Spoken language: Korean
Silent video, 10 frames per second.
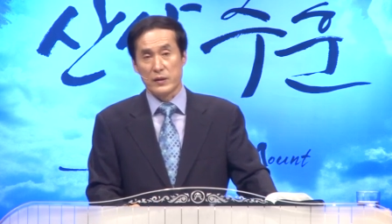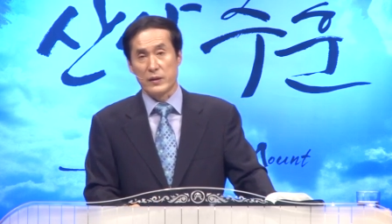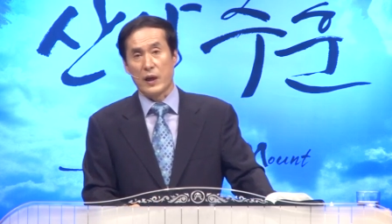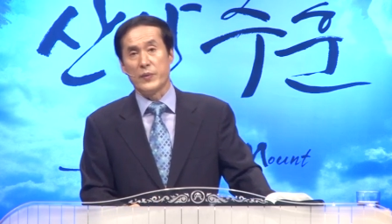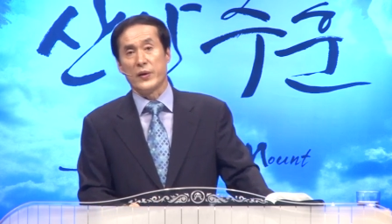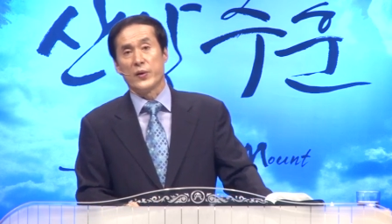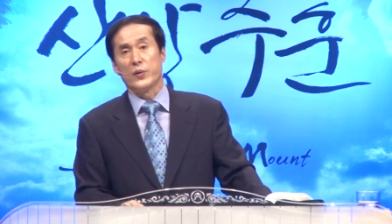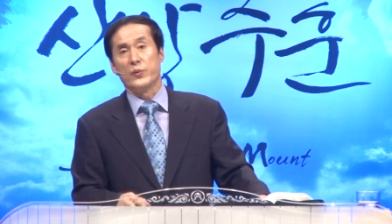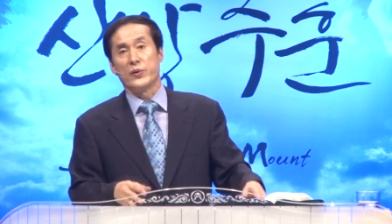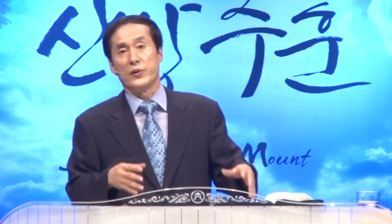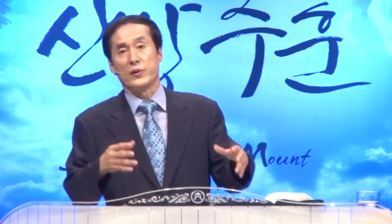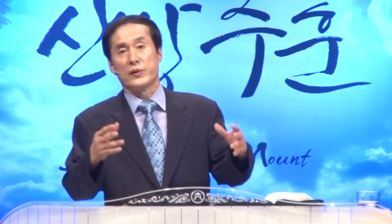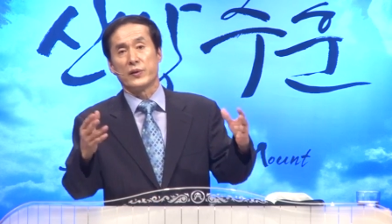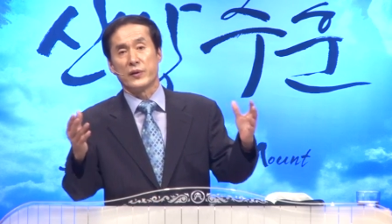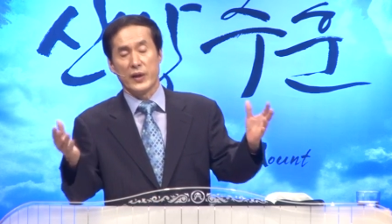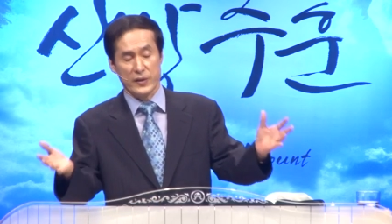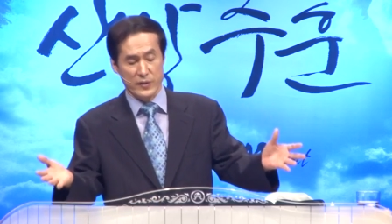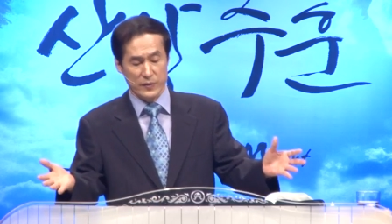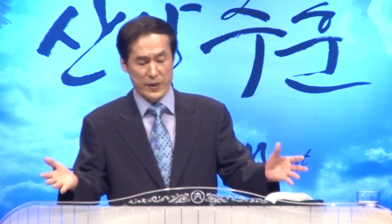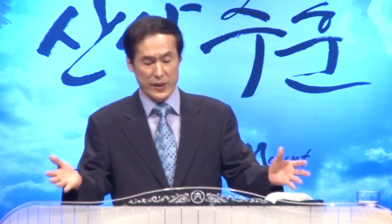남의 허물을
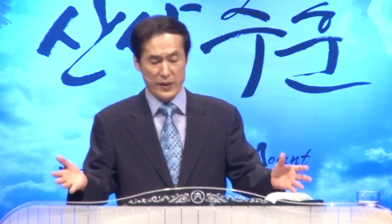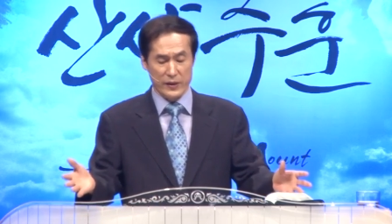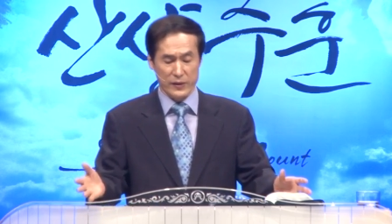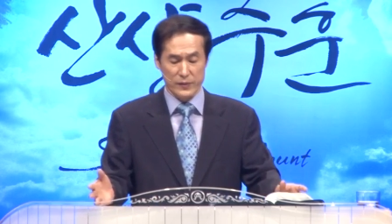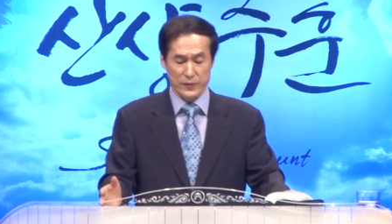드러내서 말하니